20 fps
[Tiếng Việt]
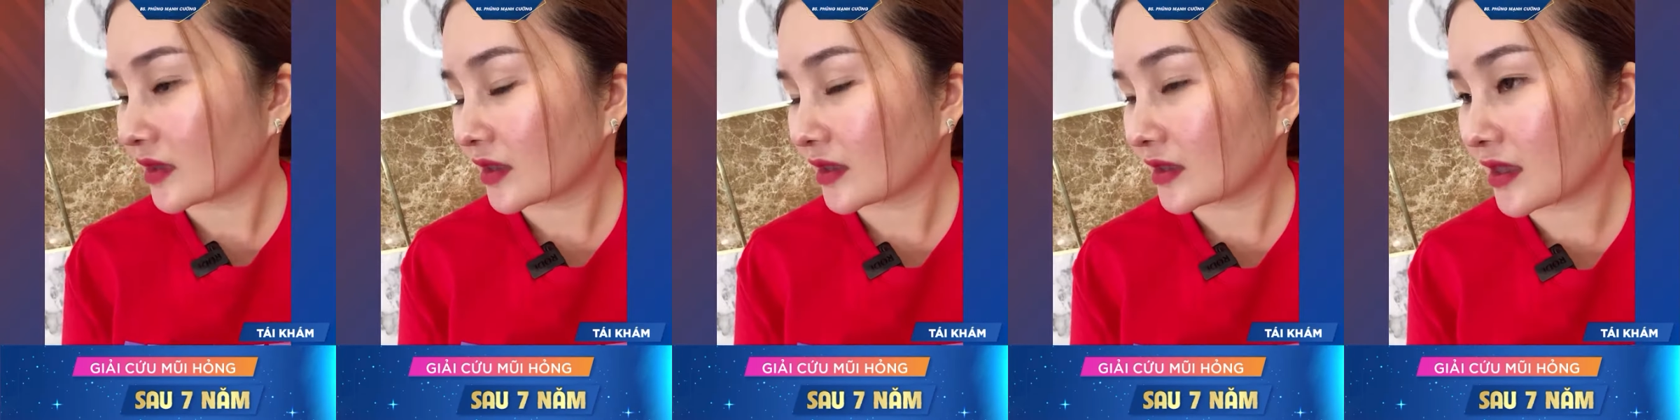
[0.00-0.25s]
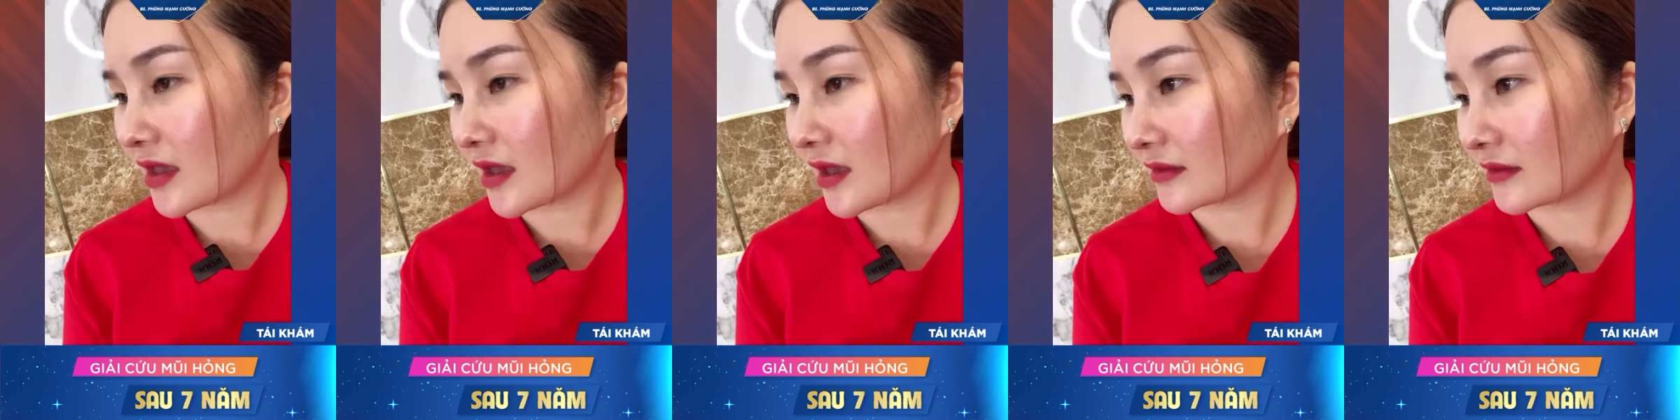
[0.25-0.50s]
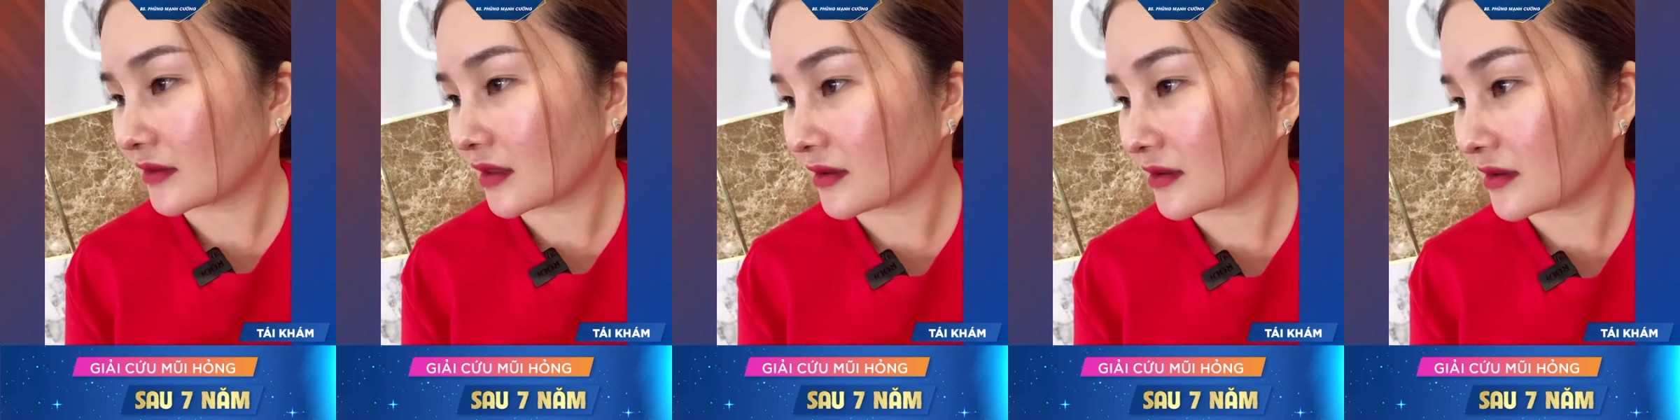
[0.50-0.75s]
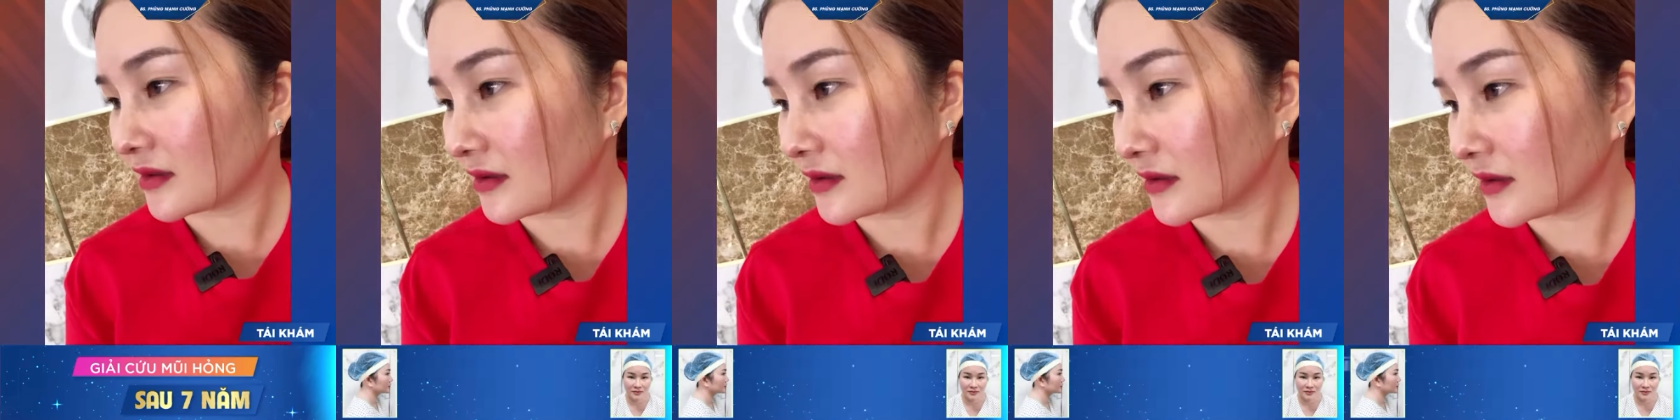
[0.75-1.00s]
Dạ, tại
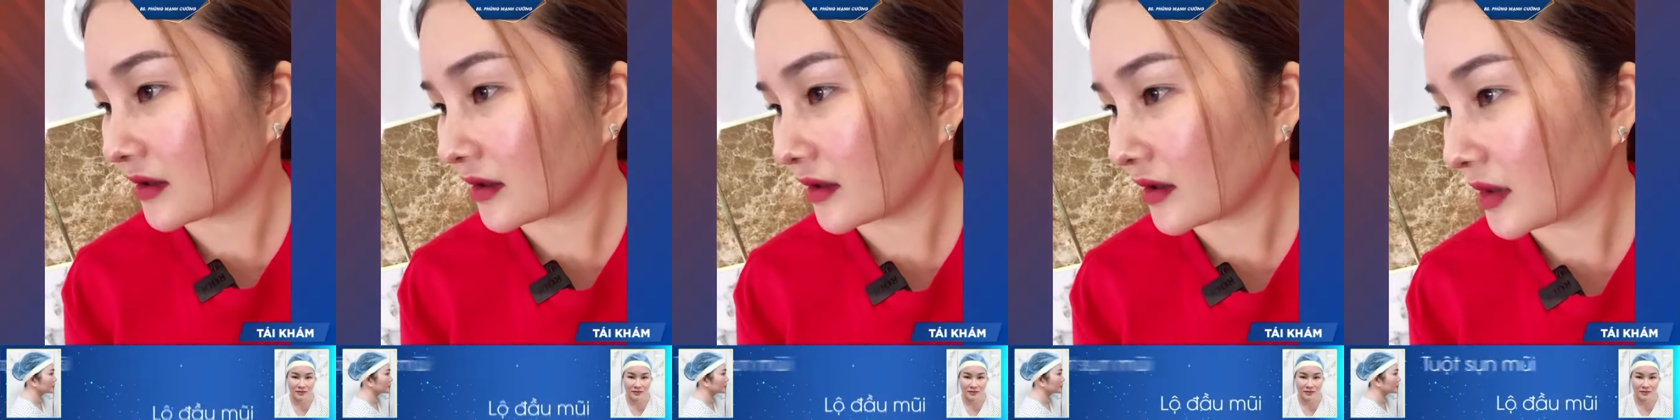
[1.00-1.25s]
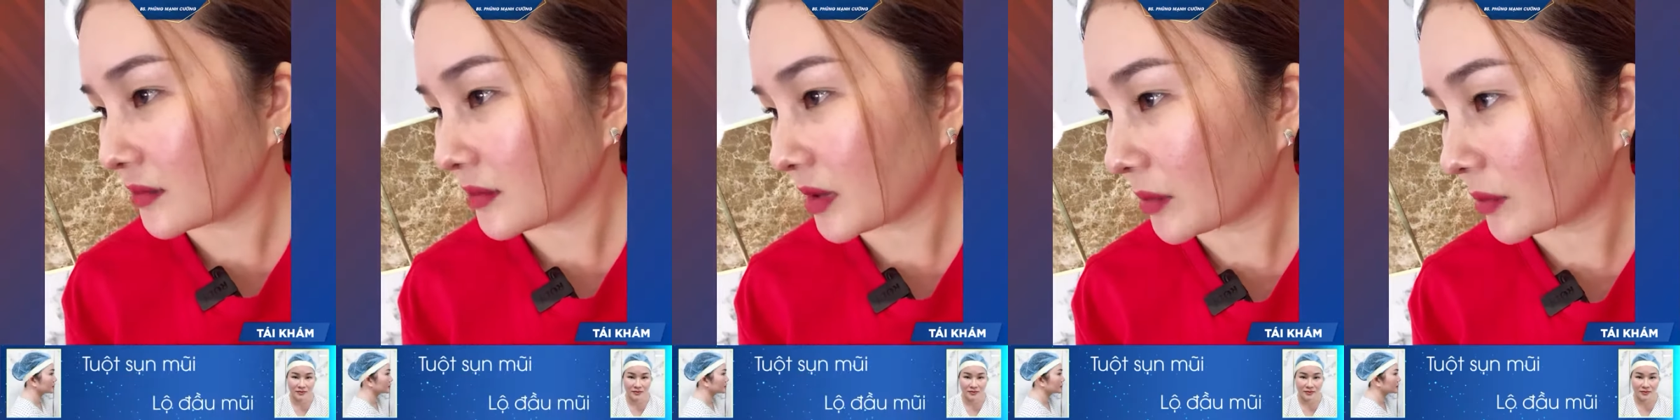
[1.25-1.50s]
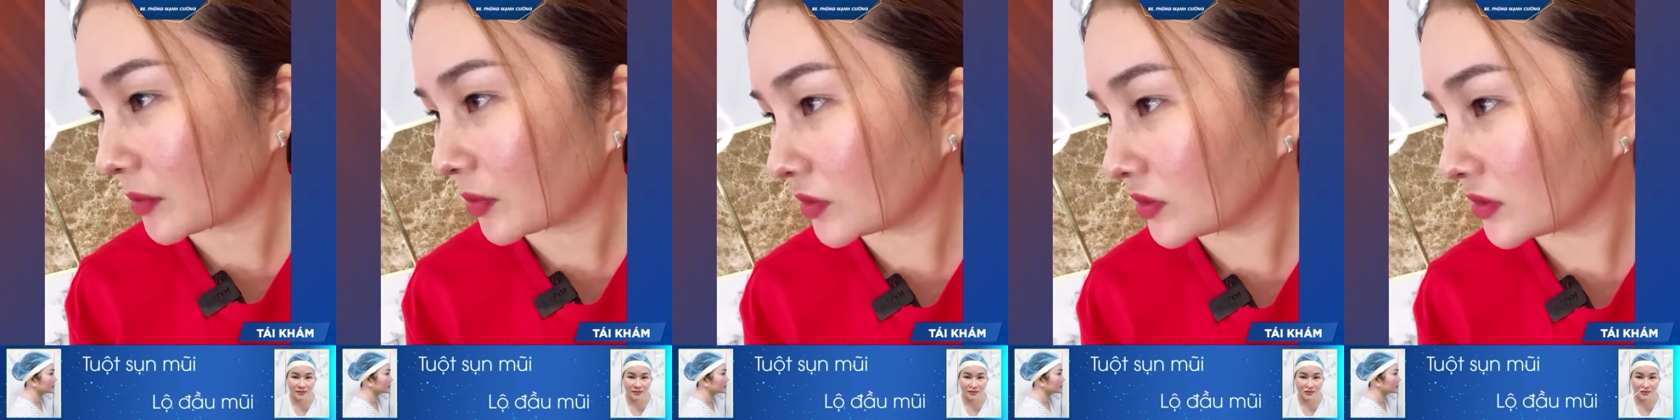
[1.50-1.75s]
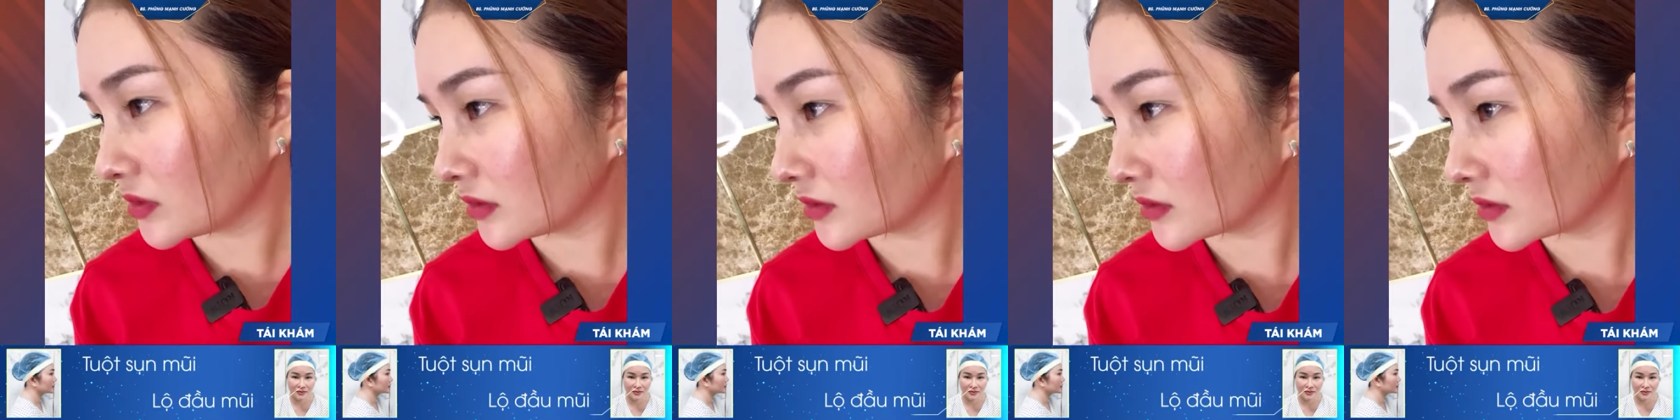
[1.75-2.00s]
vì em làm mũi
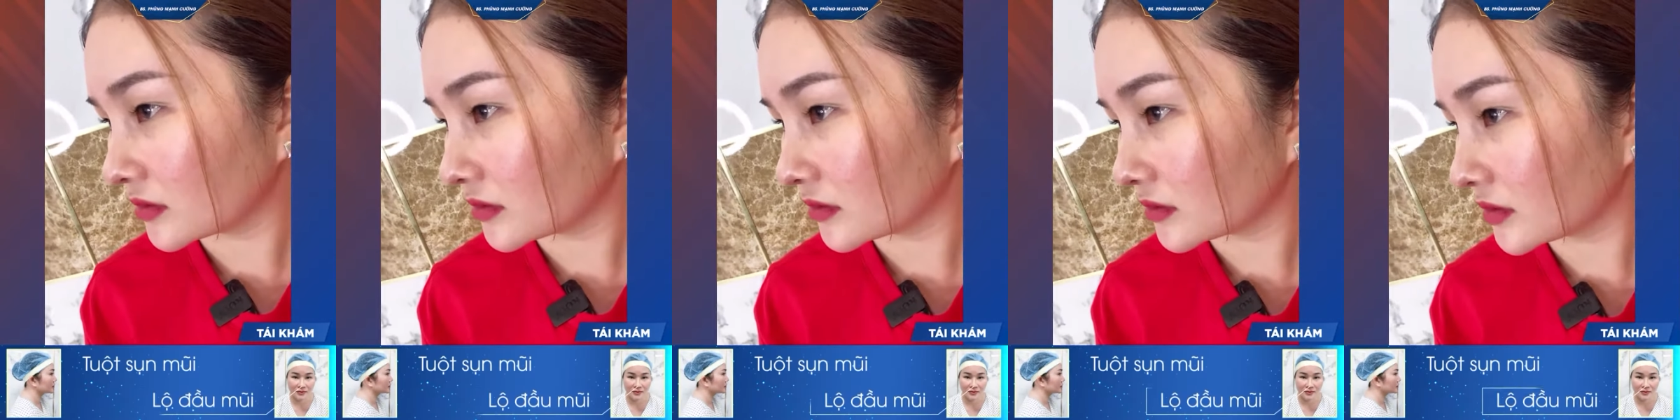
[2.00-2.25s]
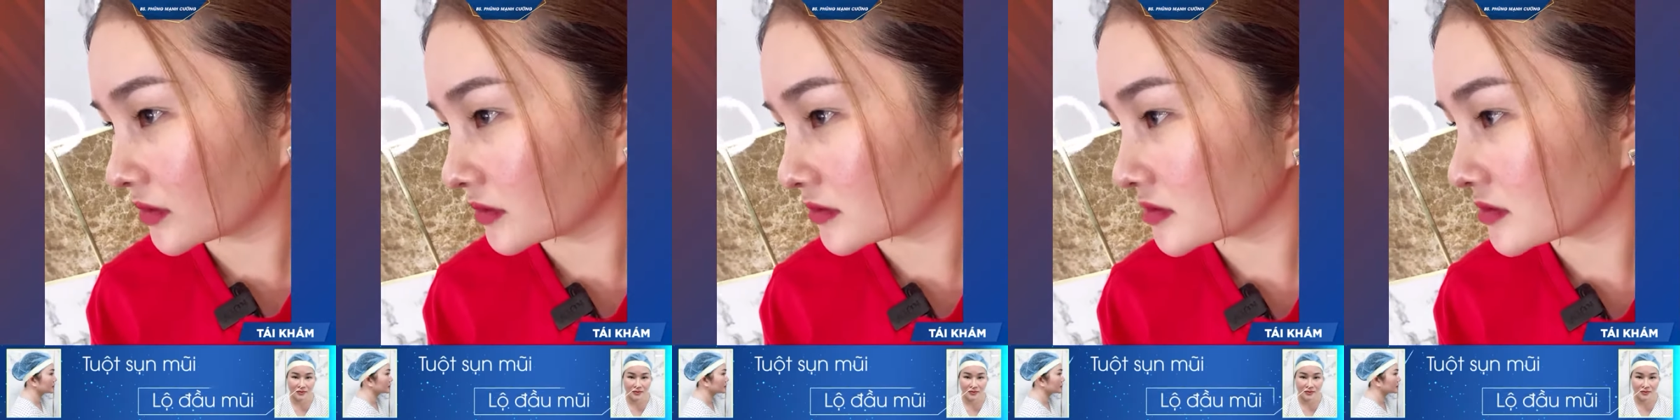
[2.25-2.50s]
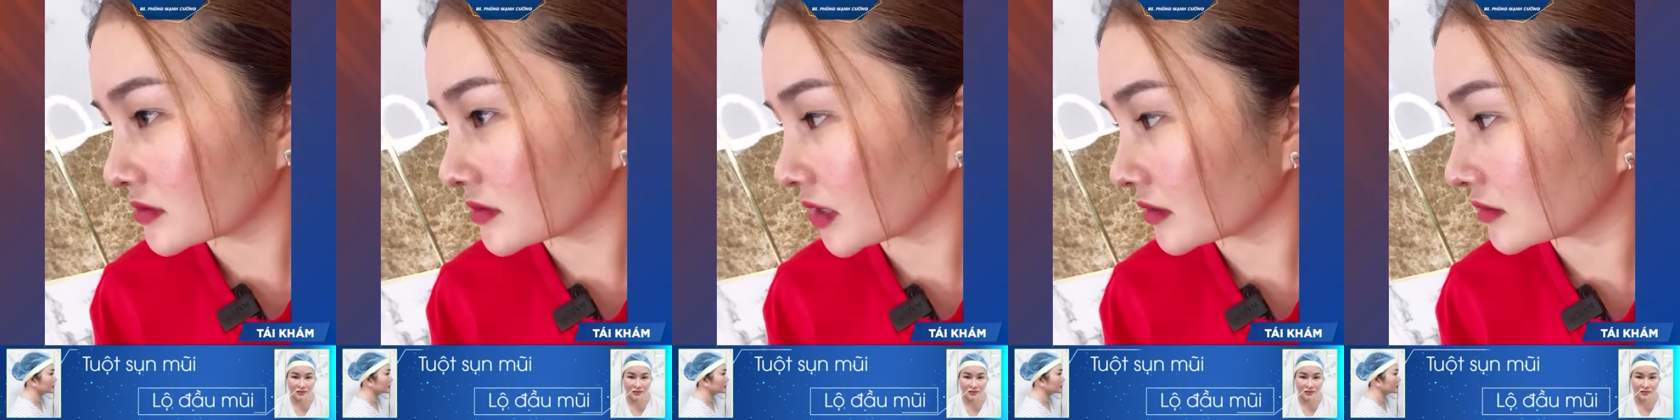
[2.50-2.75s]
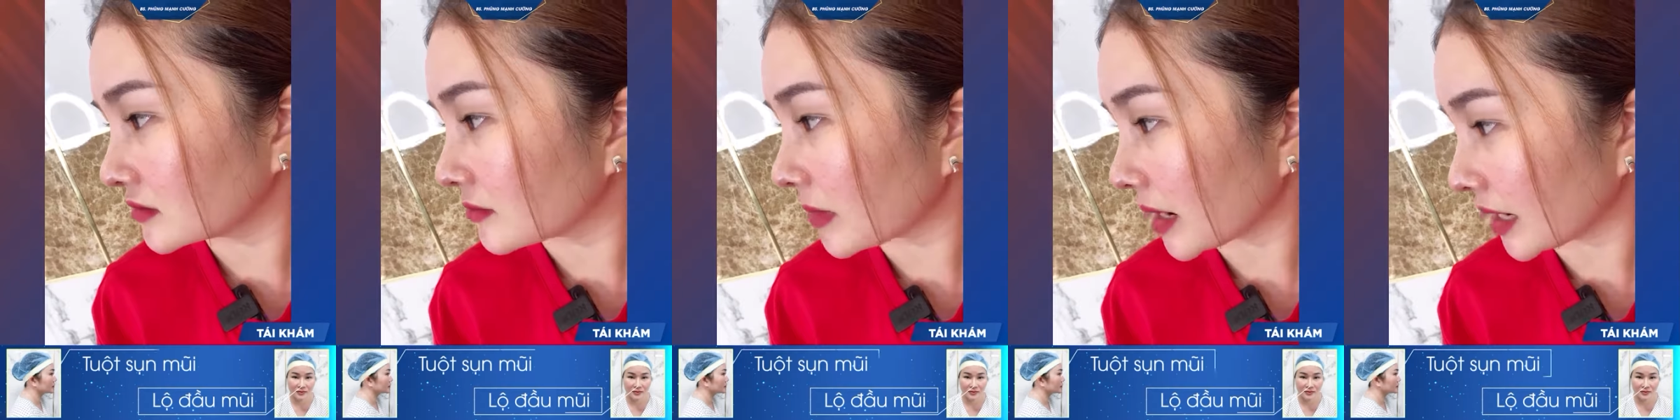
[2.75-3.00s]
lần trước là
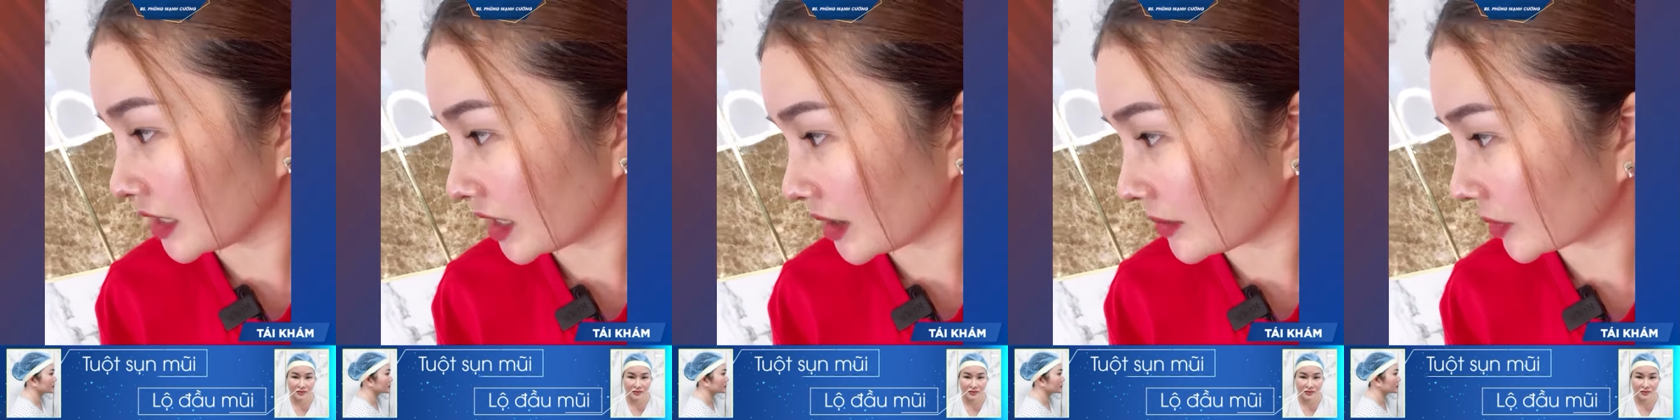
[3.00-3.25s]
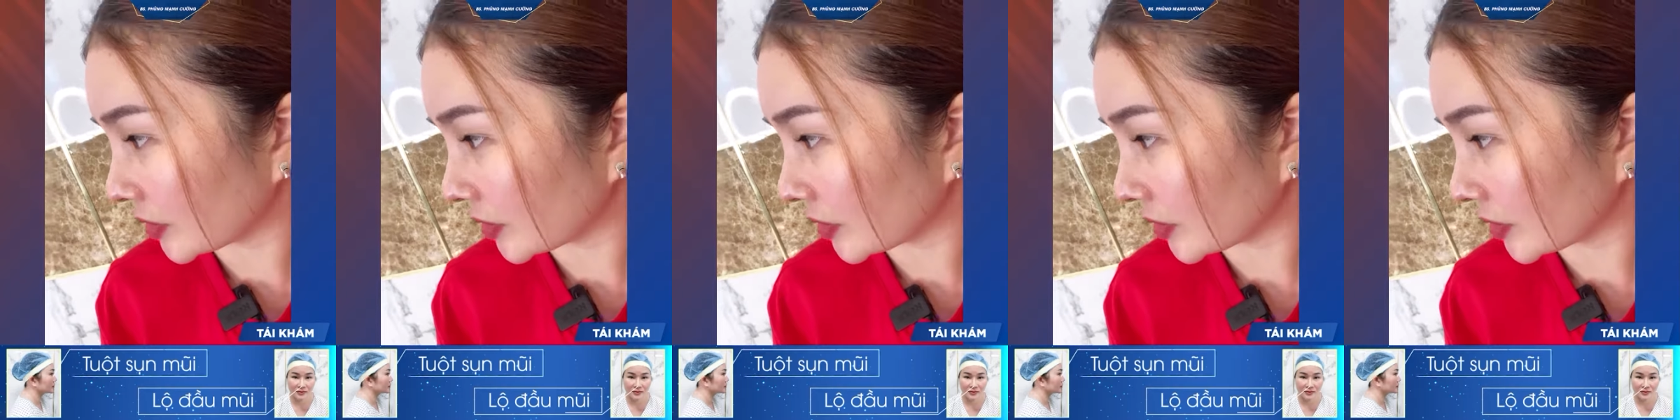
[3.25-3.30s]
được 7 năm